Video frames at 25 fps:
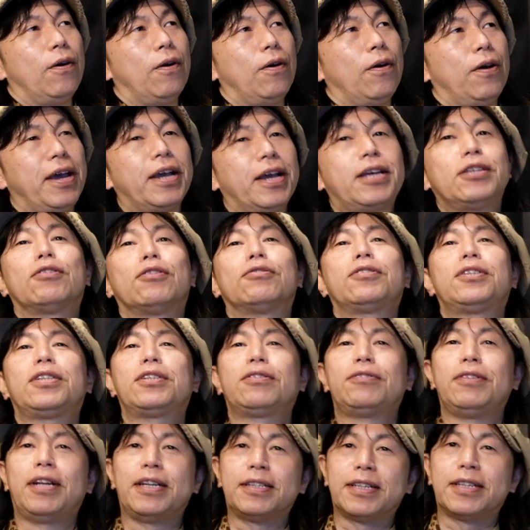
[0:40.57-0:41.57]

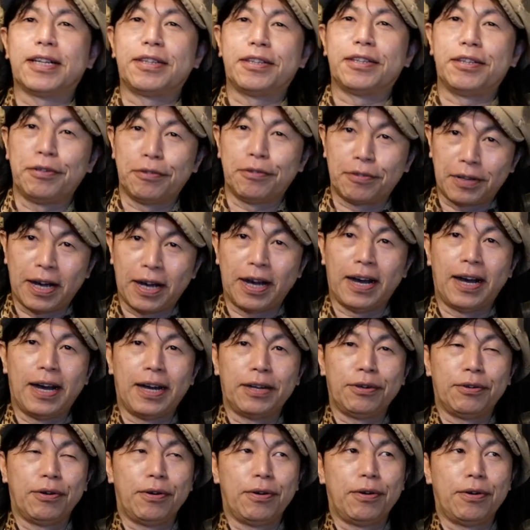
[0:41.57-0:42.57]
エキゾチックレザーっていうか、
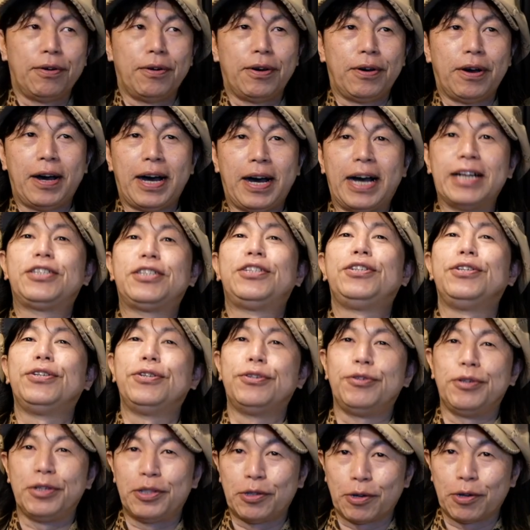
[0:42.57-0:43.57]
あの爬虫
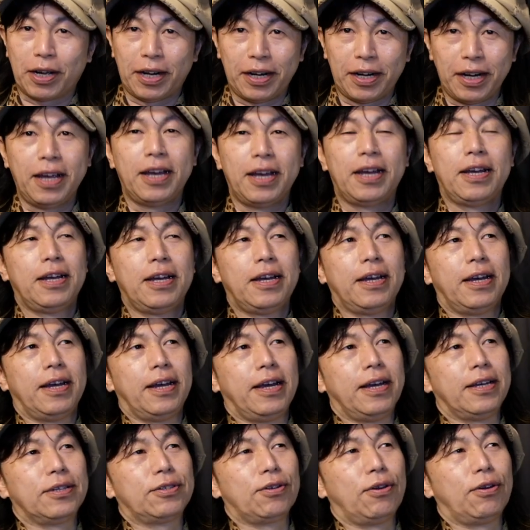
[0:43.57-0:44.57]
類とかね、
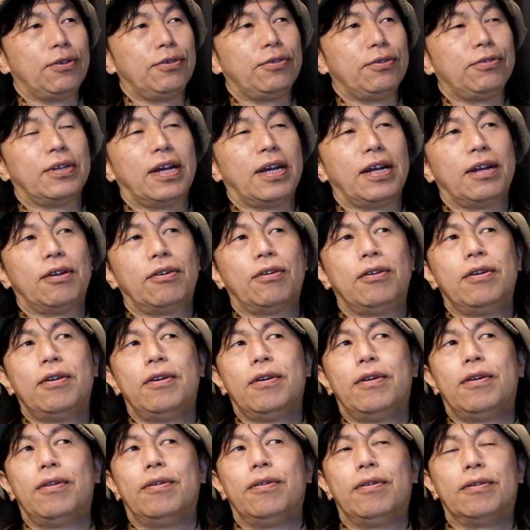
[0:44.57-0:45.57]
えー、そういうふうなの
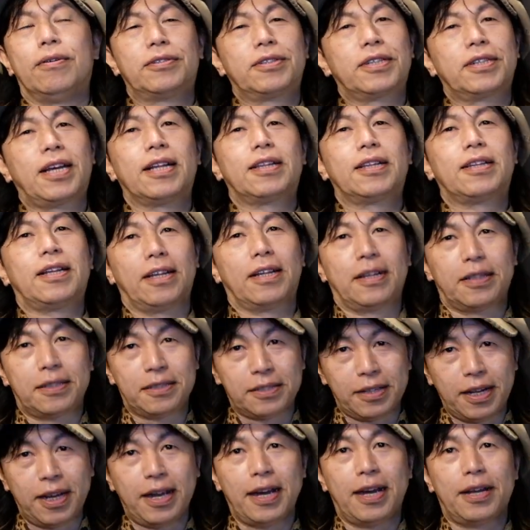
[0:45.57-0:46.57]
を使ってです
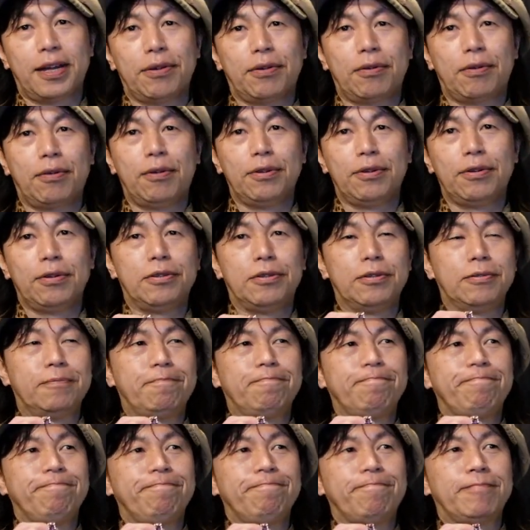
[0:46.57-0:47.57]
ねあのこういう、
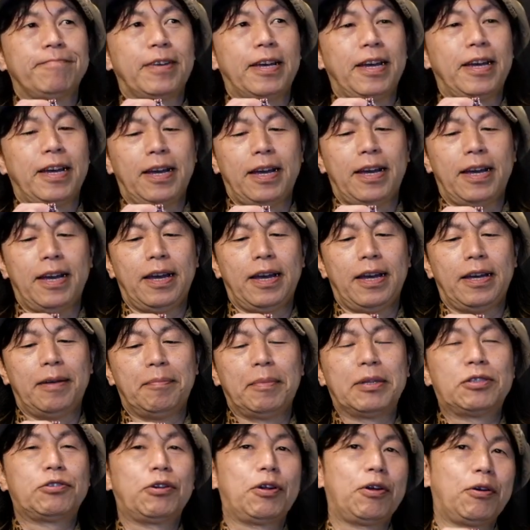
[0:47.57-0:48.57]
えー、
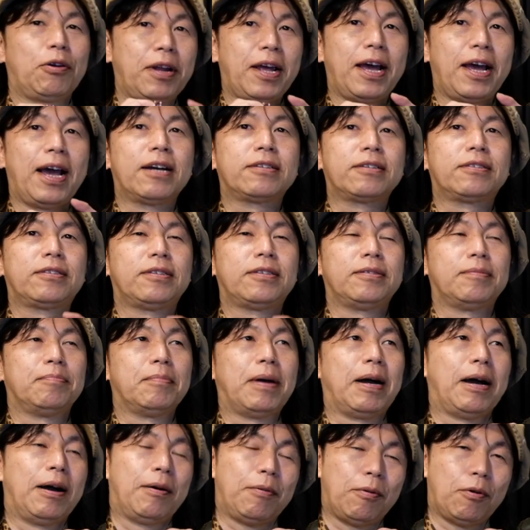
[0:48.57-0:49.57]
まあ、それをねアクス、
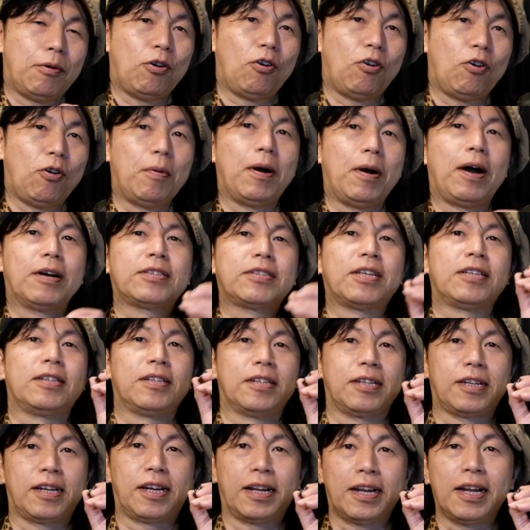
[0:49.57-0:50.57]
まあ、ほぼ
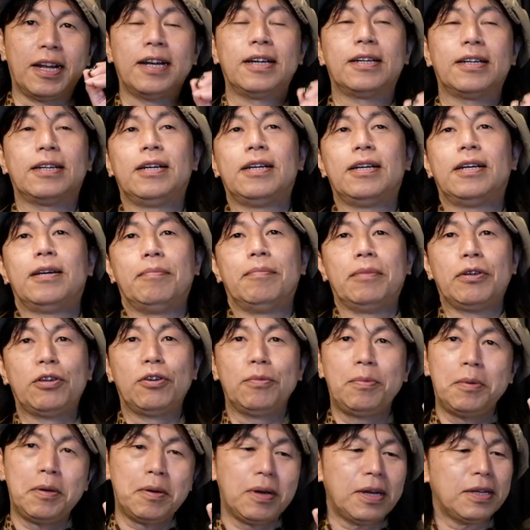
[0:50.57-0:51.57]
アクセサリーかな
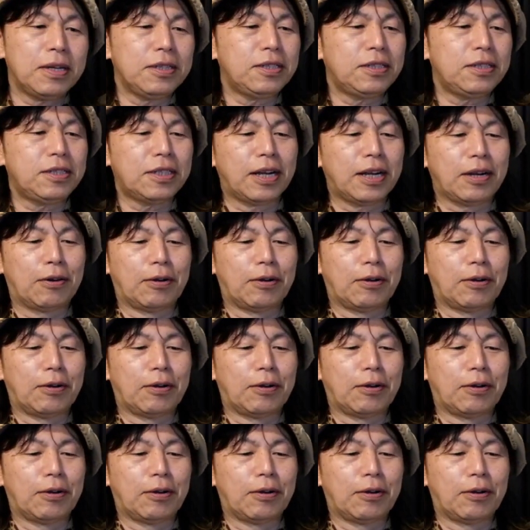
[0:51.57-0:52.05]
指輪にしたら